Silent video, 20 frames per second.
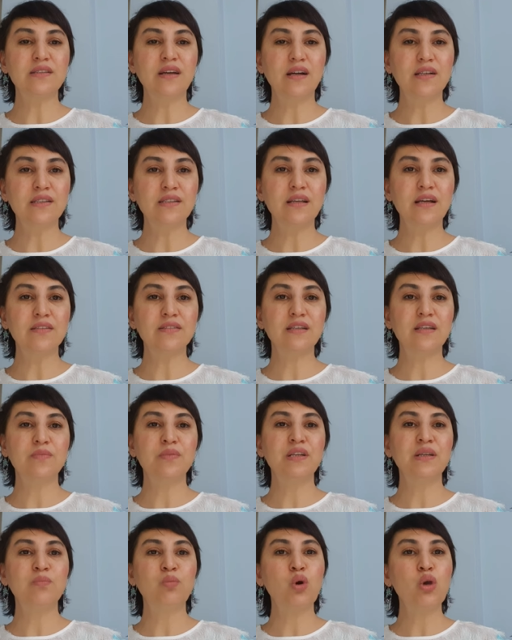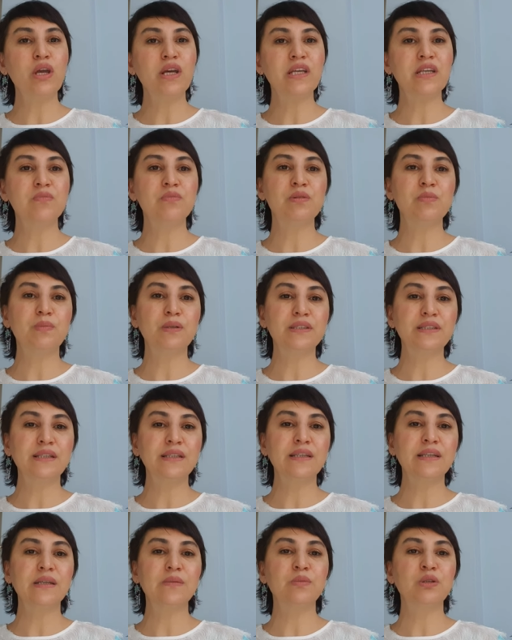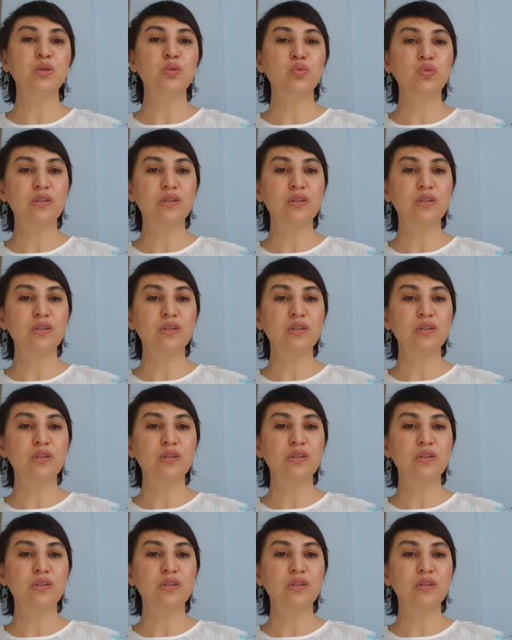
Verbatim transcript: Tardilat gibi, boya gibi, badana gibi